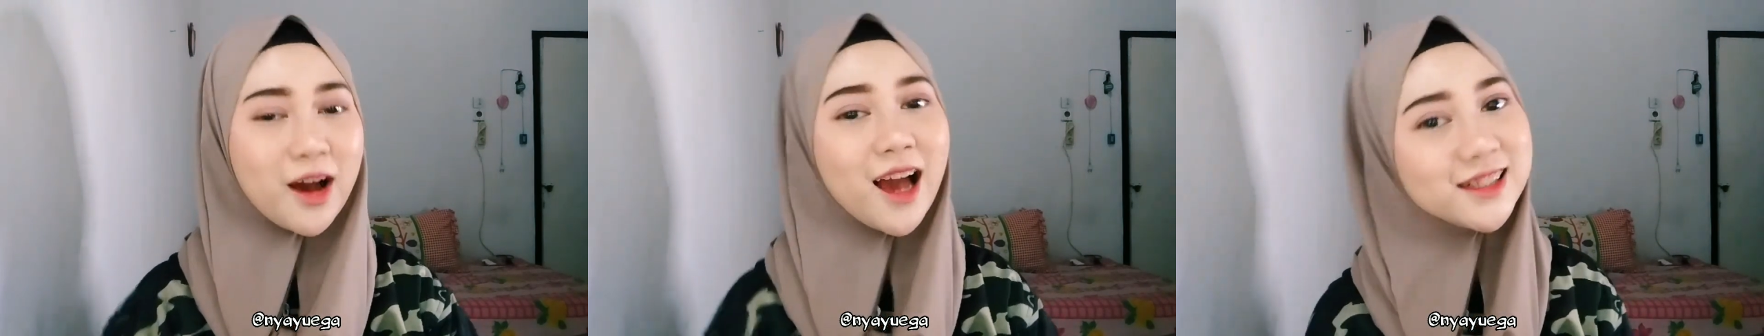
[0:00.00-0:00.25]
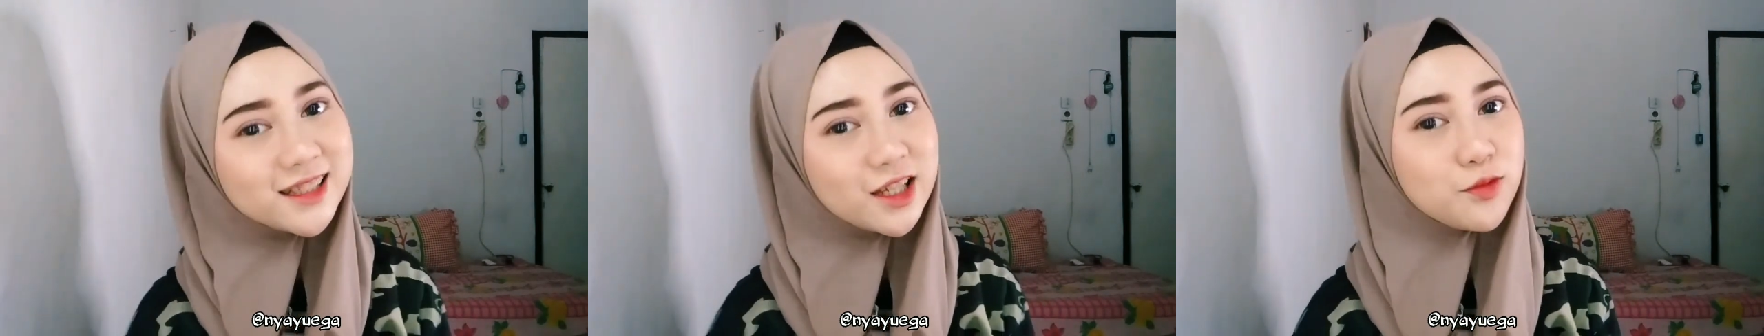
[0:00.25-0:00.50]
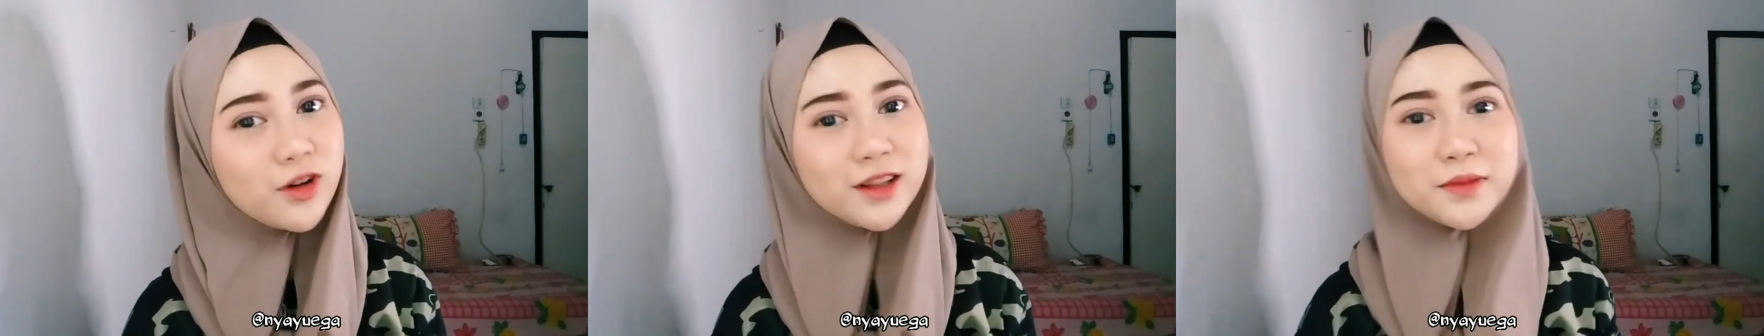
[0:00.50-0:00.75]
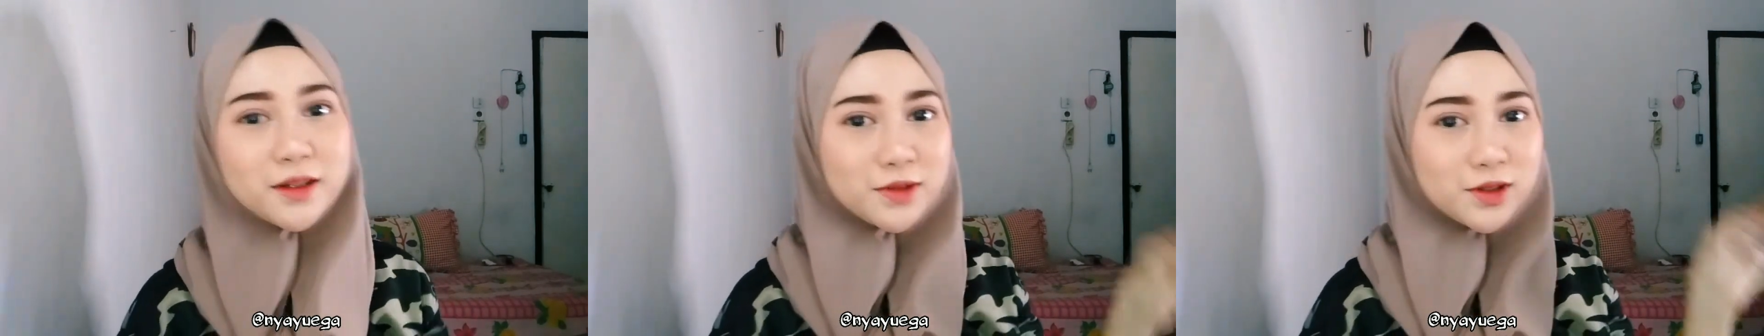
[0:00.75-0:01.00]
Terima
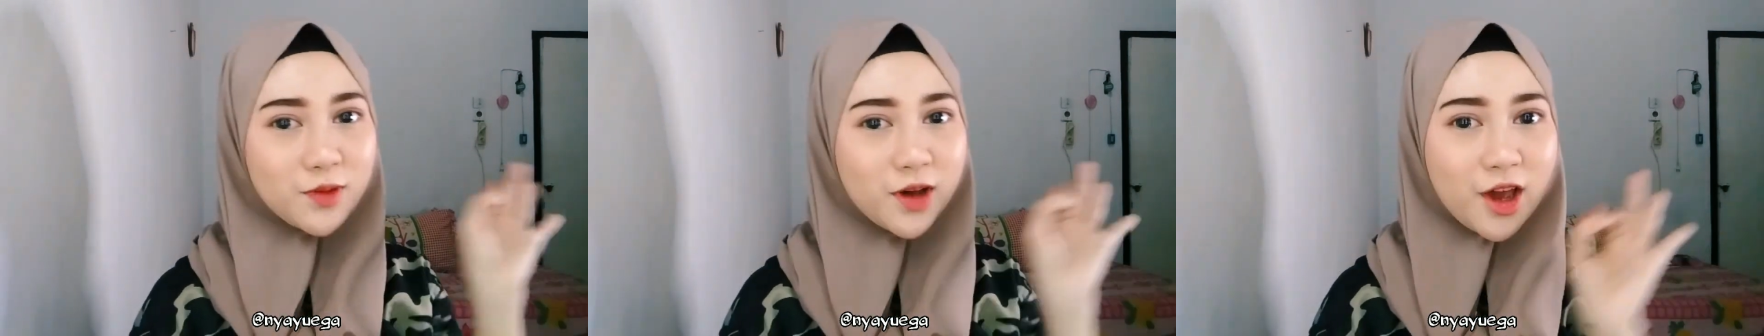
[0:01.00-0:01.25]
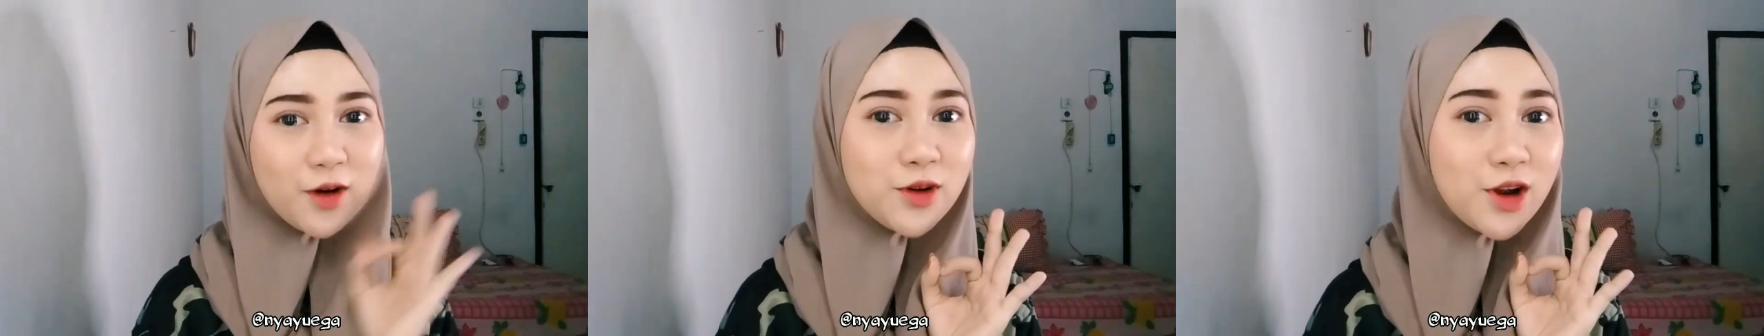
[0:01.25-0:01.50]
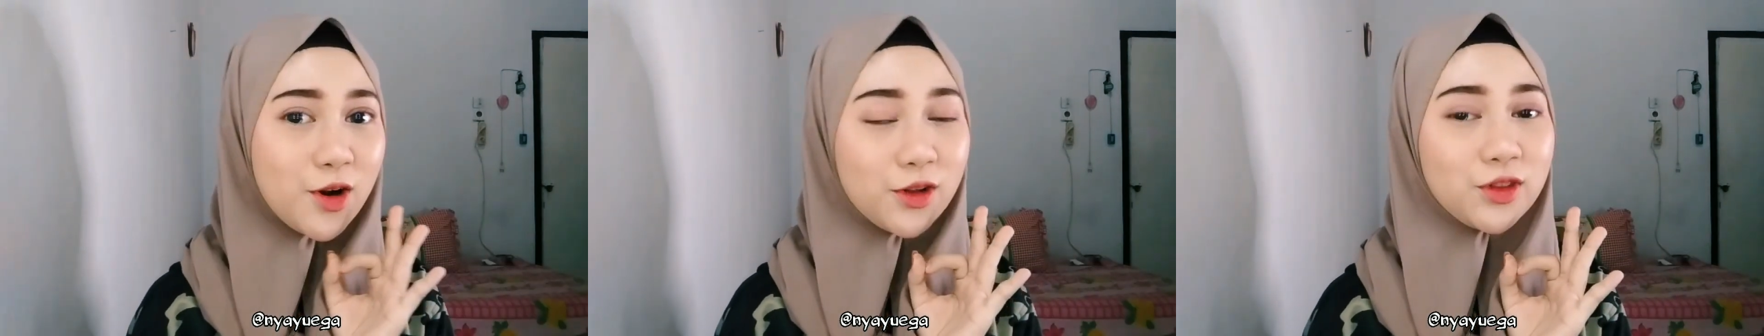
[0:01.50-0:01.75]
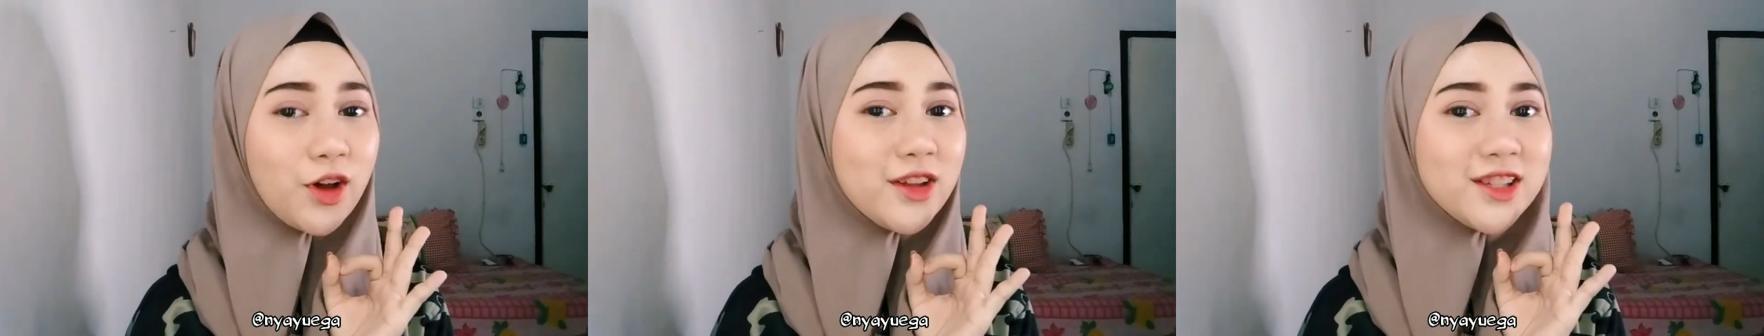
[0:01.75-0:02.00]
kasih buat teman-teman semua yang
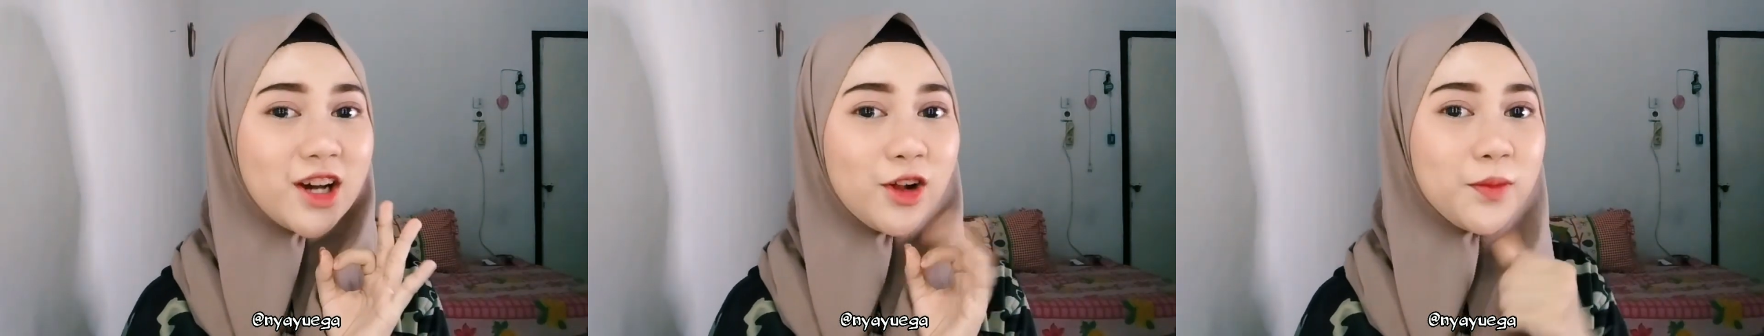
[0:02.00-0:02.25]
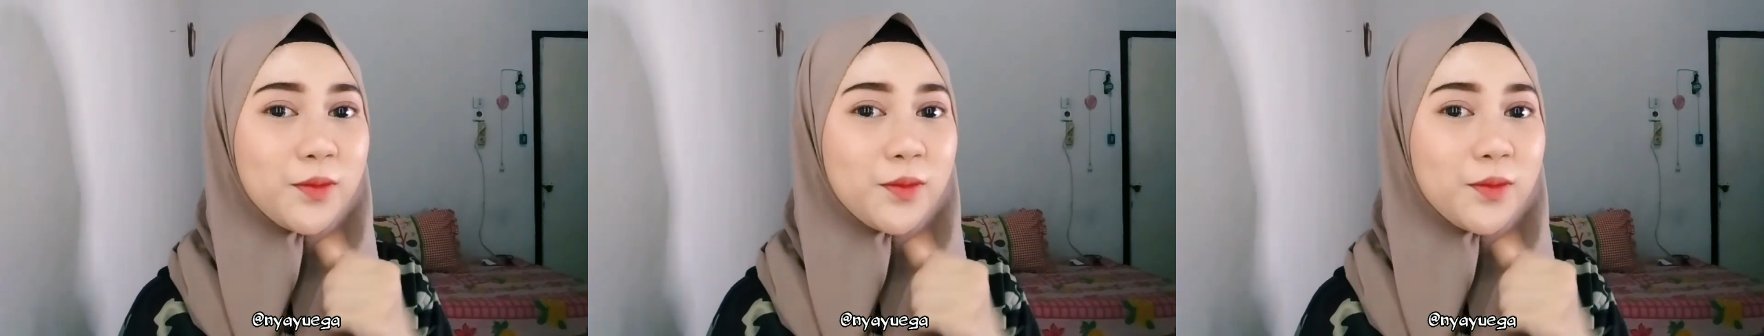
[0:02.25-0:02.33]
udah nonton.